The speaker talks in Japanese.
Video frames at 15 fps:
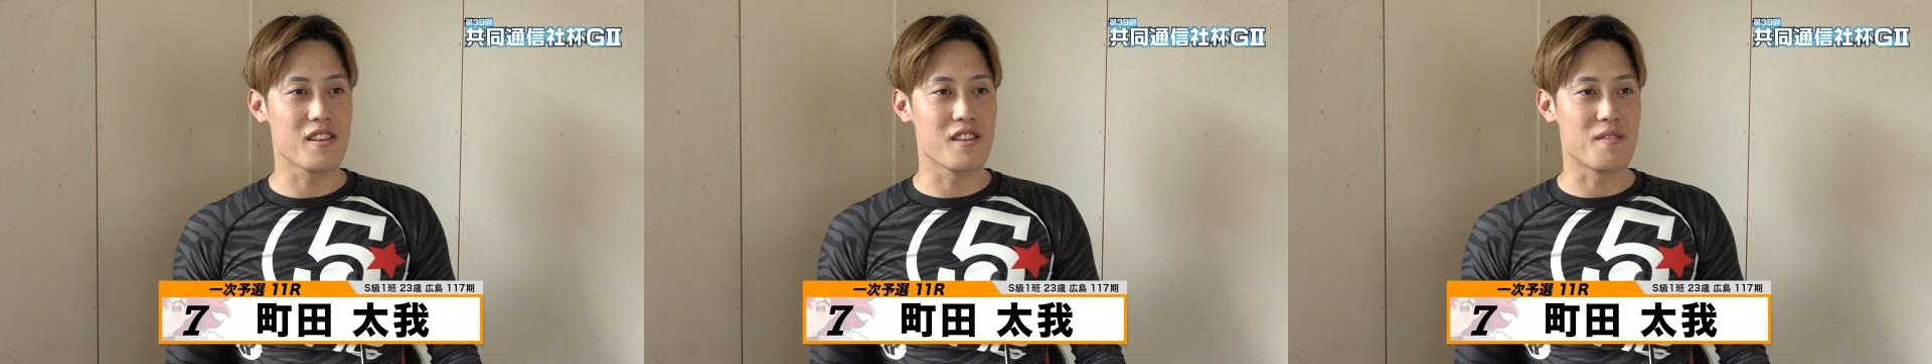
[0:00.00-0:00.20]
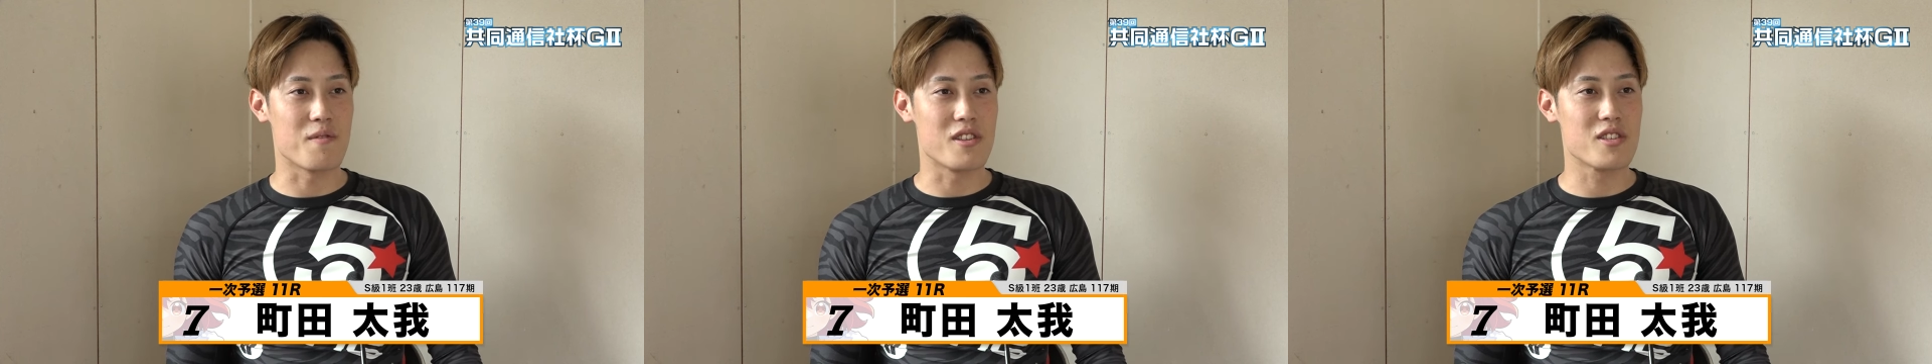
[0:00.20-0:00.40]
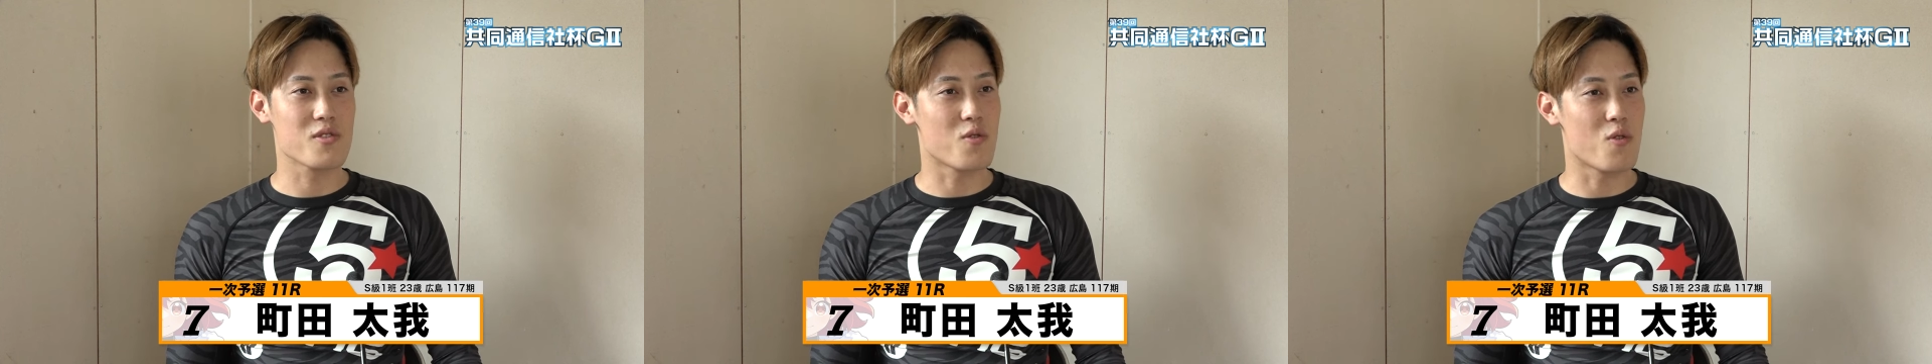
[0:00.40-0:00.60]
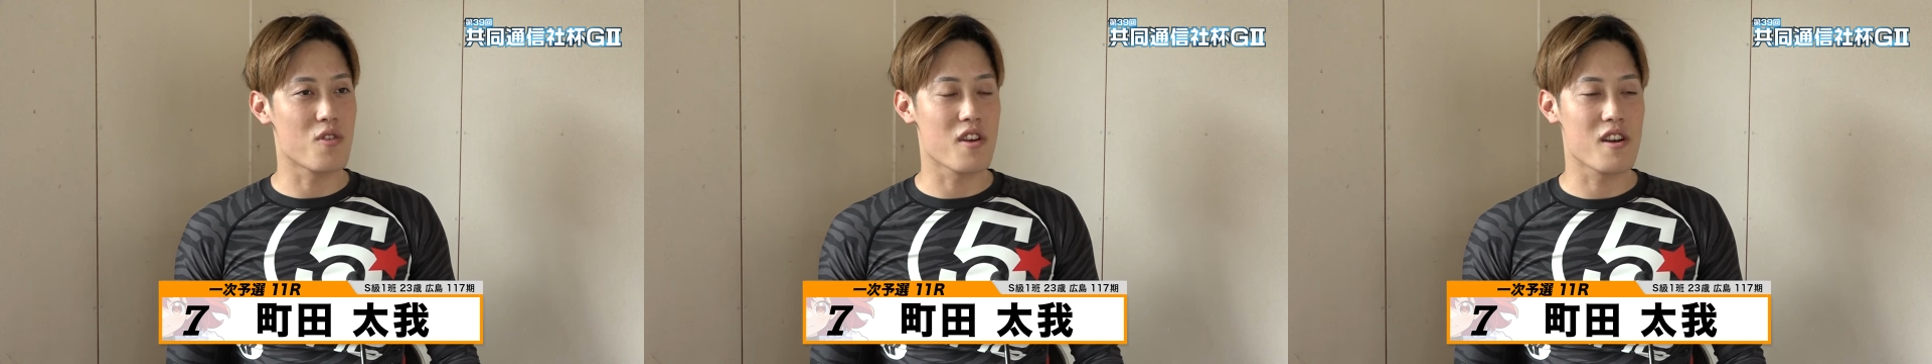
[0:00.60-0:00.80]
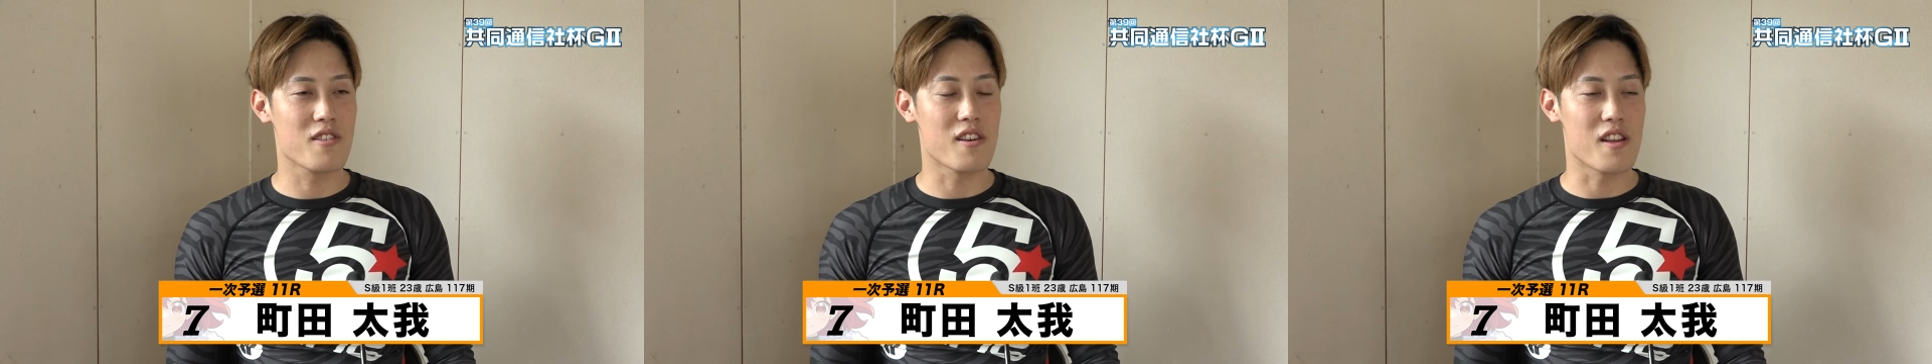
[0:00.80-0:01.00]
うん今1
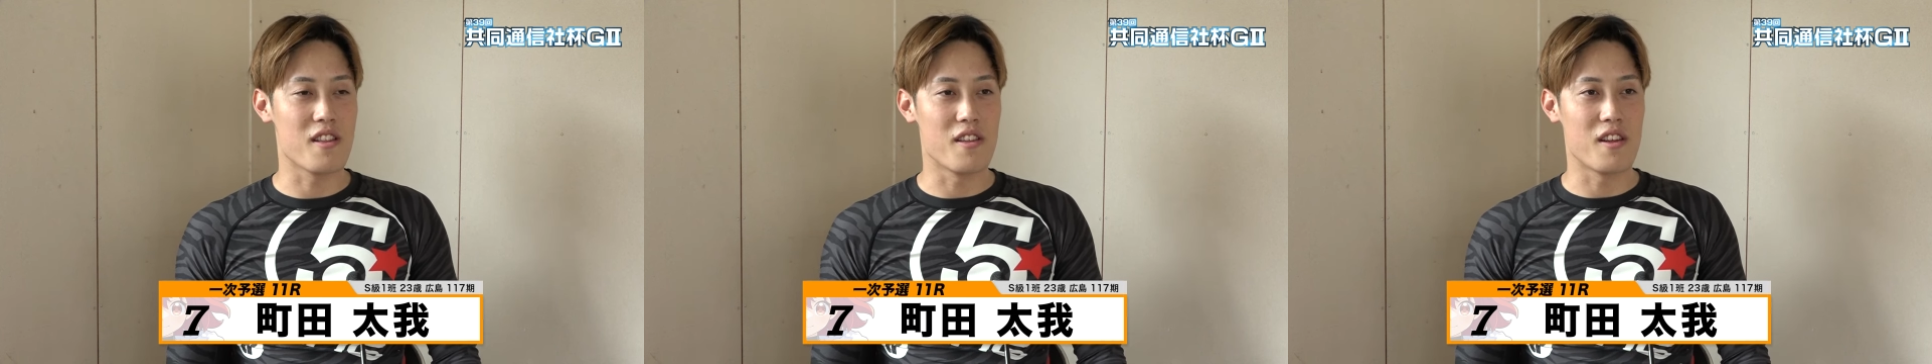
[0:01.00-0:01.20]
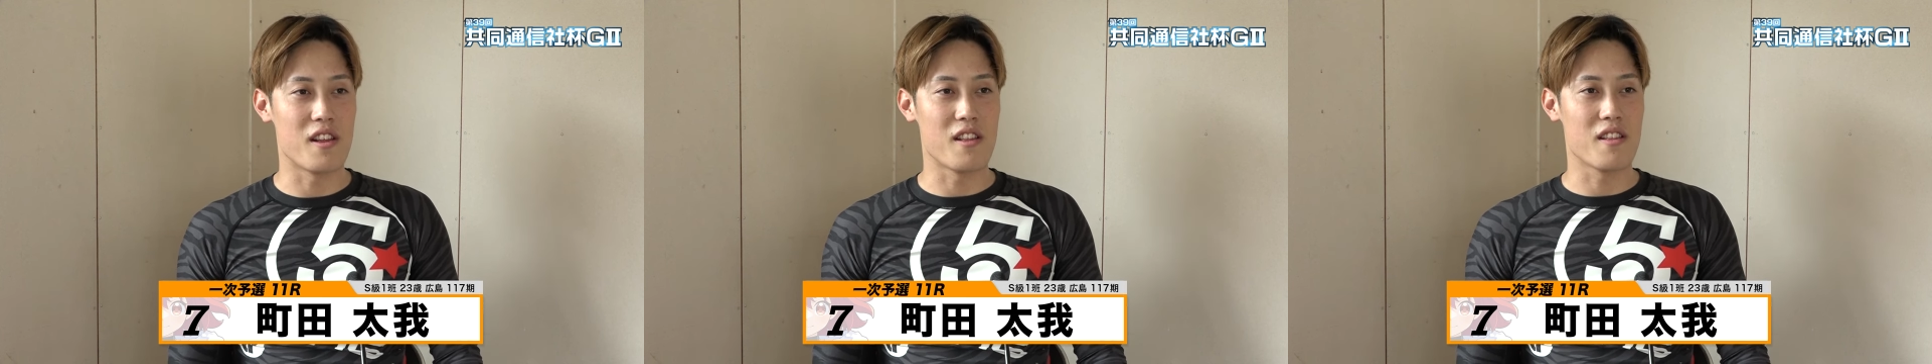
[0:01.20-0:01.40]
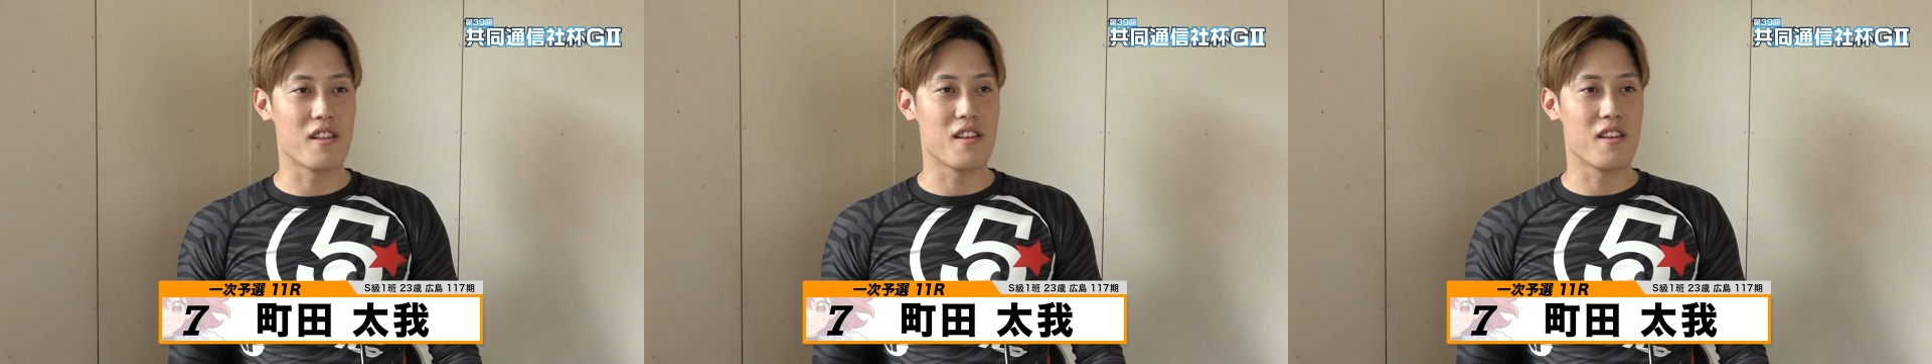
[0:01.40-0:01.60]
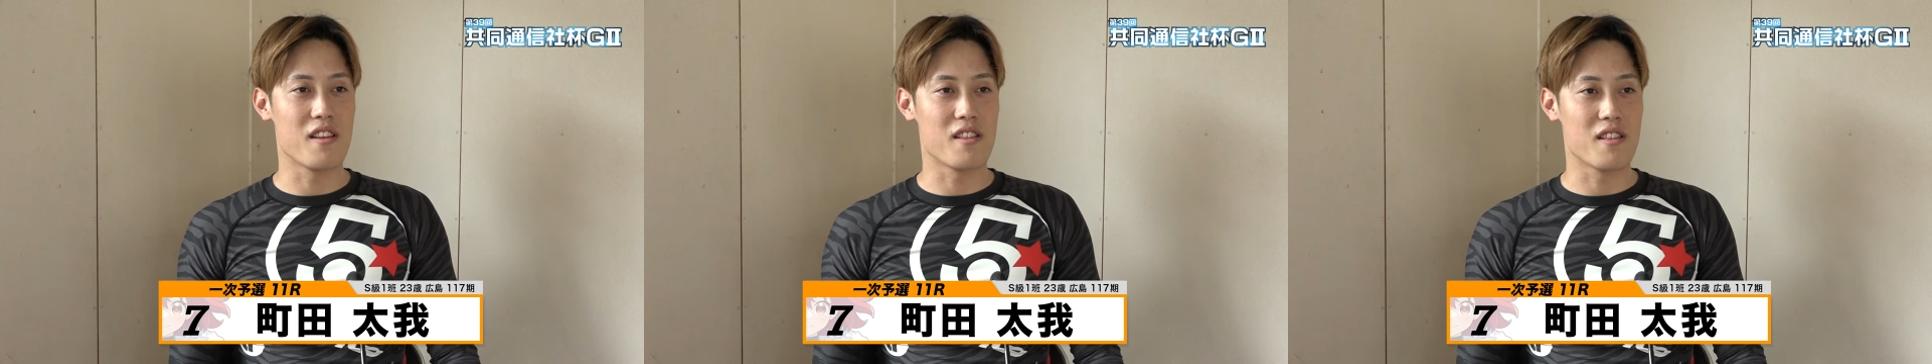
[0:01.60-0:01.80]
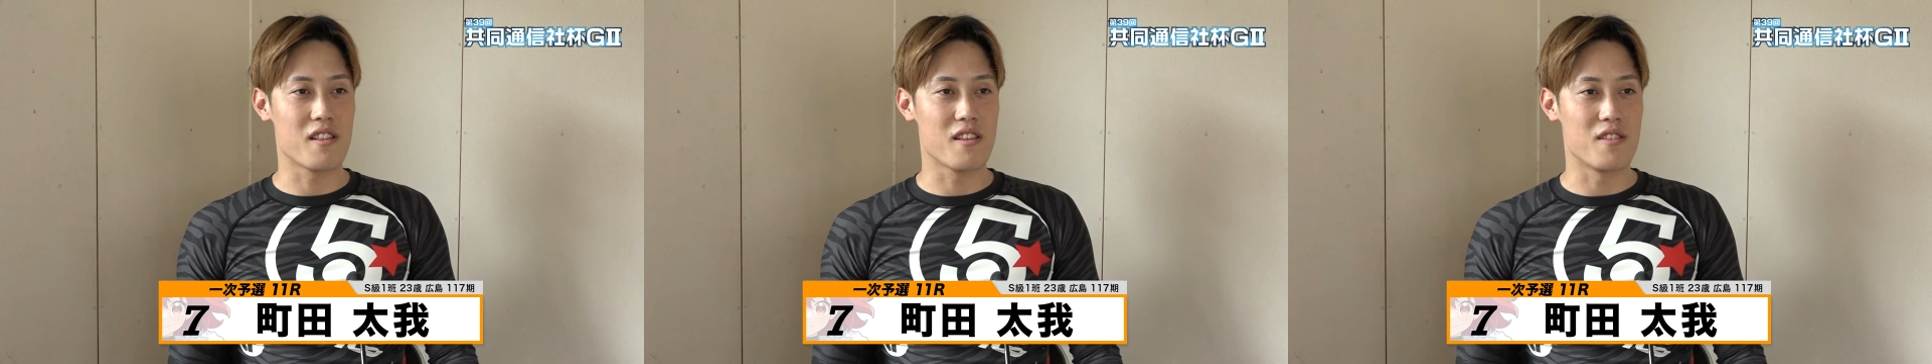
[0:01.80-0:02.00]
コーナーぐらいで出
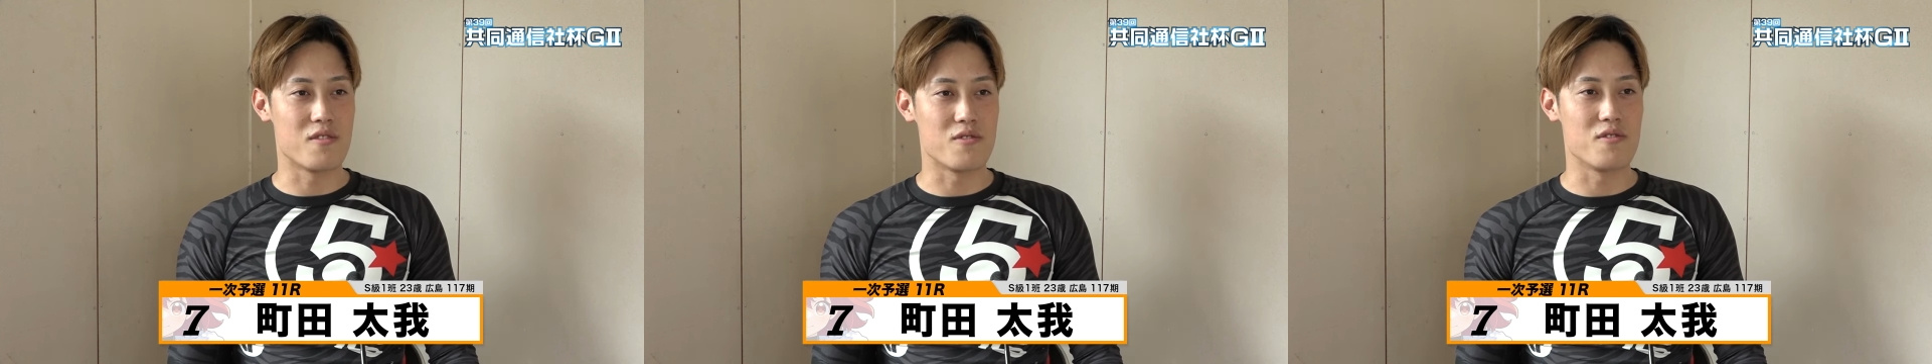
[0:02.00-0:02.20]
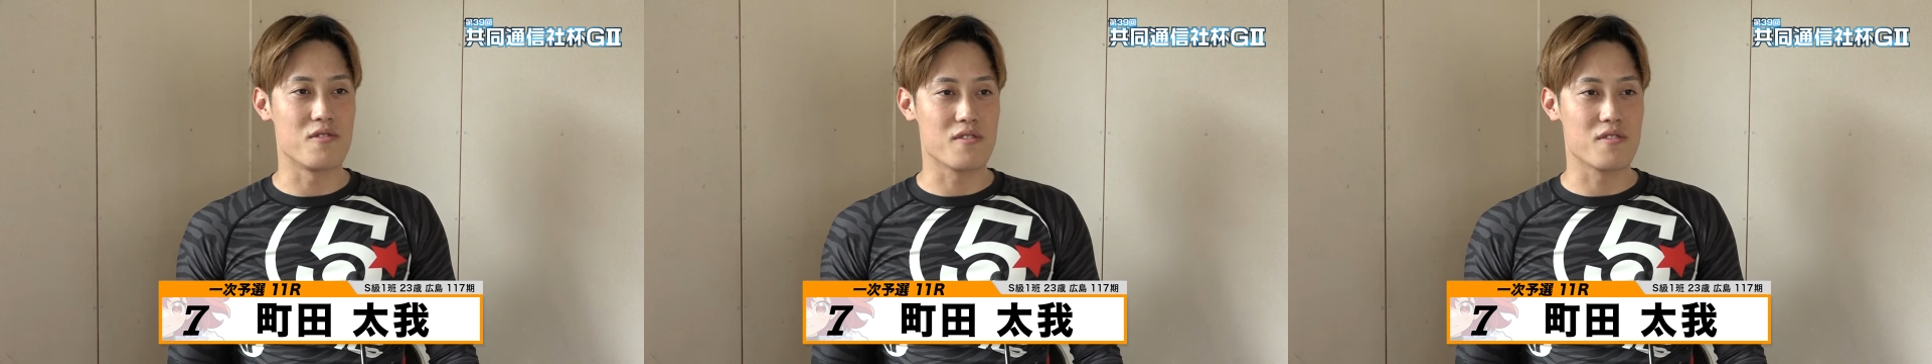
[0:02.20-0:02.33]
る。